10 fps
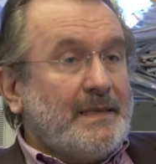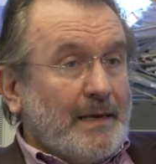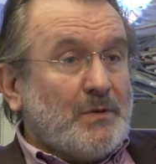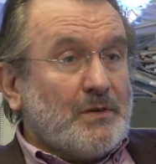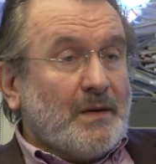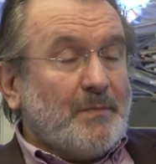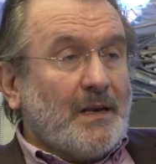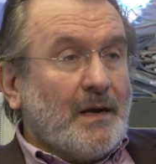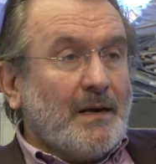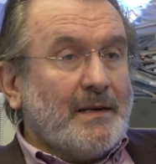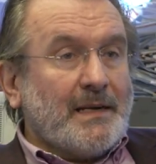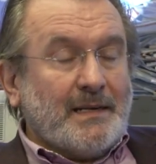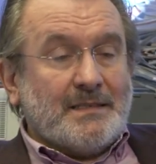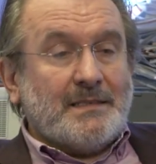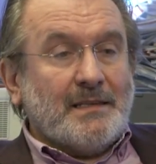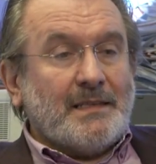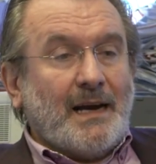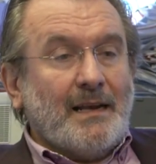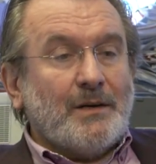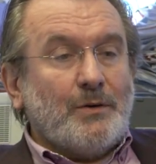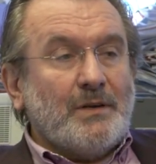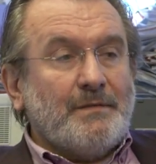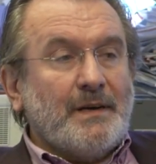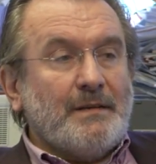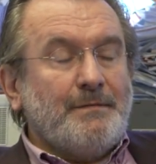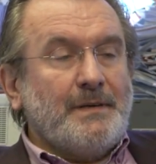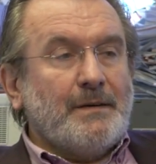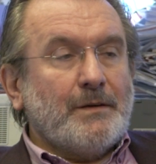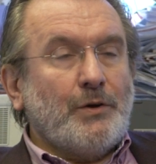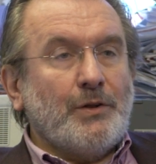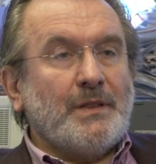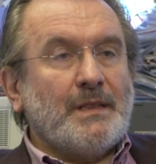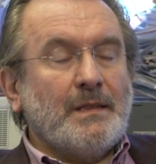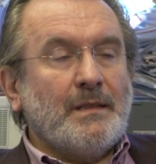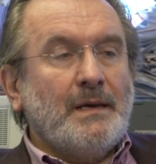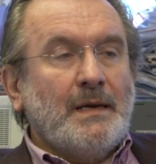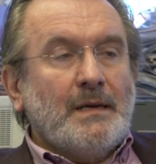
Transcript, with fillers: in dem Zusammenhang eine ganz zentrale Rolle, weil wir könnten